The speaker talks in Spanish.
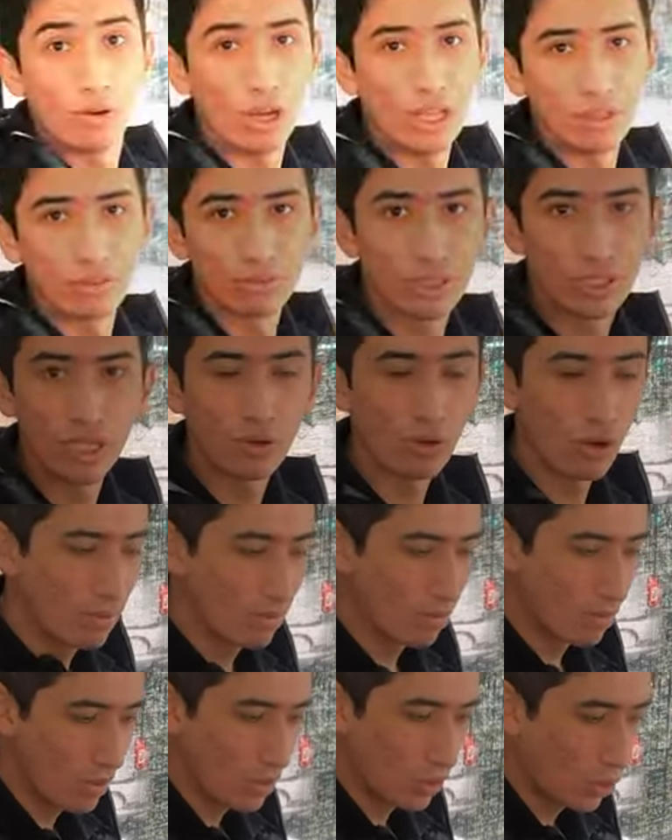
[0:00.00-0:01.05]
Y bueno, llegó el
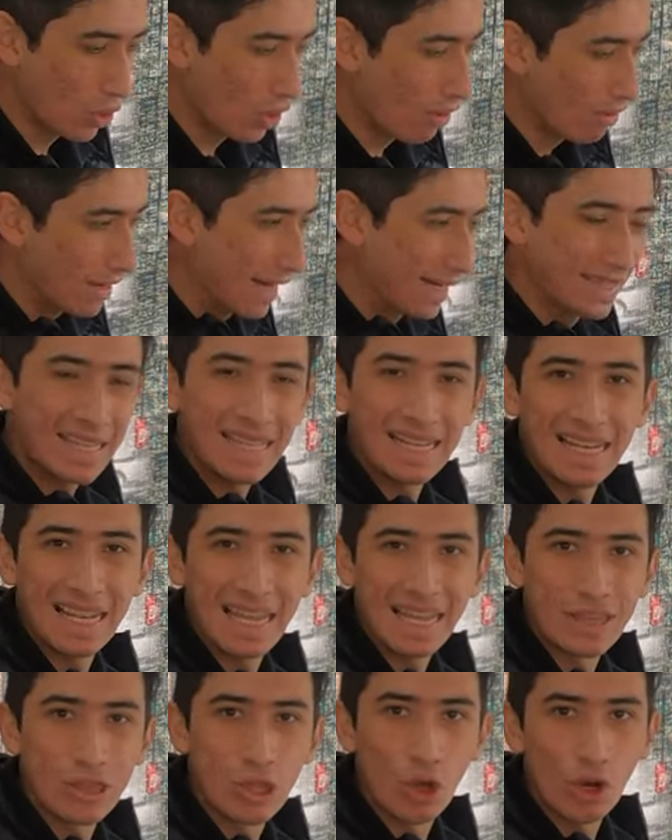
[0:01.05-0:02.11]
momento de hablar del
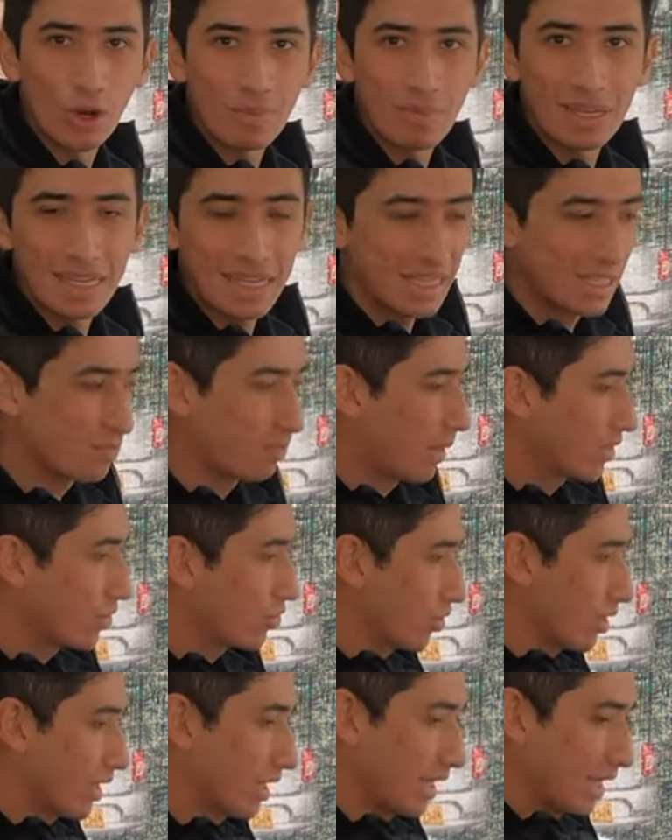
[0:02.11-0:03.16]
enorme
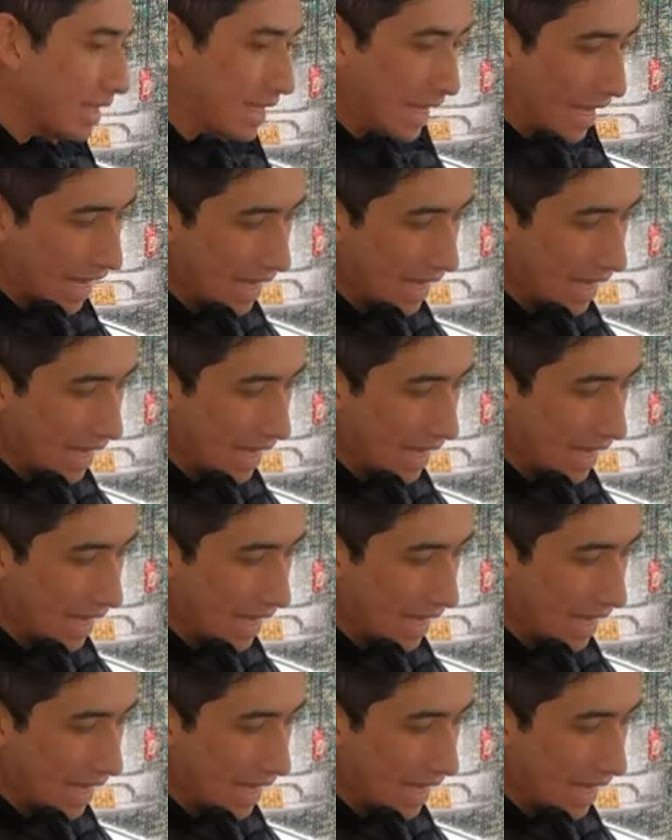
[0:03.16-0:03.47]
espacio que tiene